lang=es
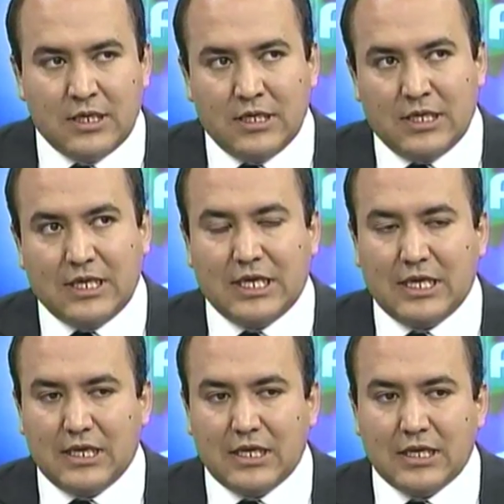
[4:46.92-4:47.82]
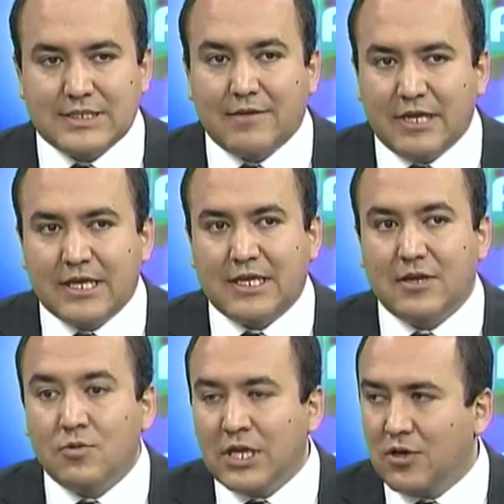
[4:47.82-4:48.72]
eh, está bien, quiere
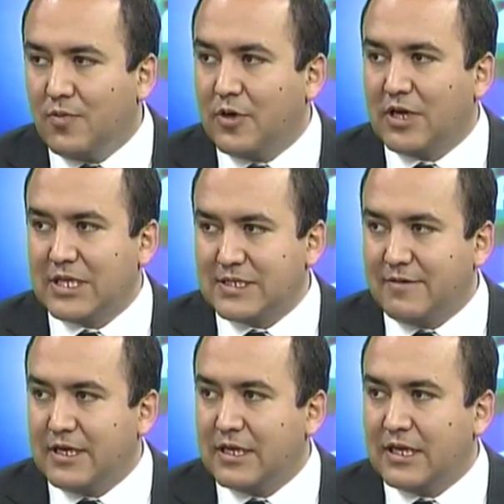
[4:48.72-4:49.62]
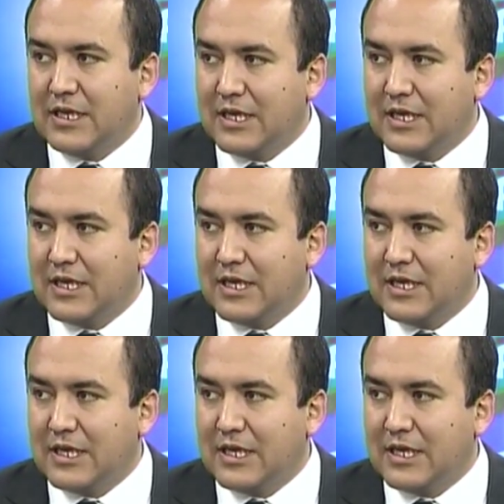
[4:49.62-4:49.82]
un hijo, pero hay que saber en qué